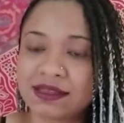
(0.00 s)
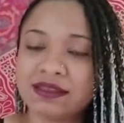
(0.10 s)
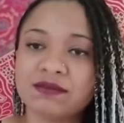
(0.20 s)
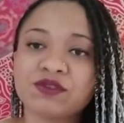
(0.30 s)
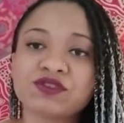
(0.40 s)

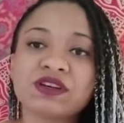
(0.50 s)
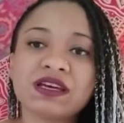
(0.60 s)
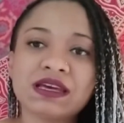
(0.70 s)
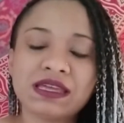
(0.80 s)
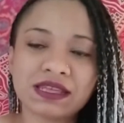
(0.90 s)
tenemos
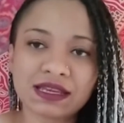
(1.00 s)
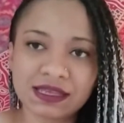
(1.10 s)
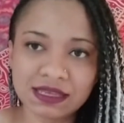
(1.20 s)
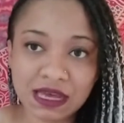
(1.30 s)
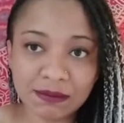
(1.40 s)

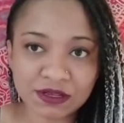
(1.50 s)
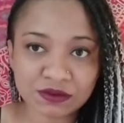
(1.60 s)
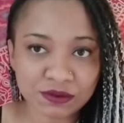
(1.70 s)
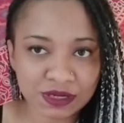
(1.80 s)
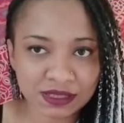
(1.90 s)
energía
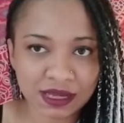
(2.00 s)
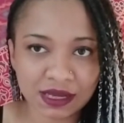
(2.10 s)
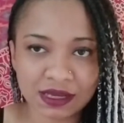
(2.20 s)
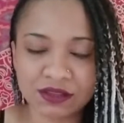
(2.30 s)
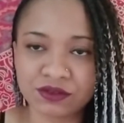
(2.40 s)

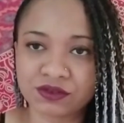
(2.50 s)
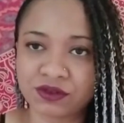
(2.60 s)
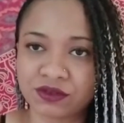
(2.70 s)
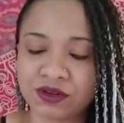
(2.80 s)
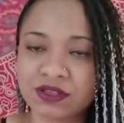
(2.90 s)
masculina en
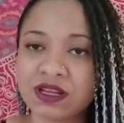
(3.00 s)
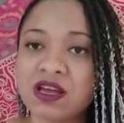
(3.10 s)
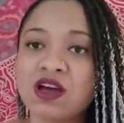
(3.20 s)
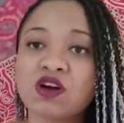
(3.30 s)
nosotros,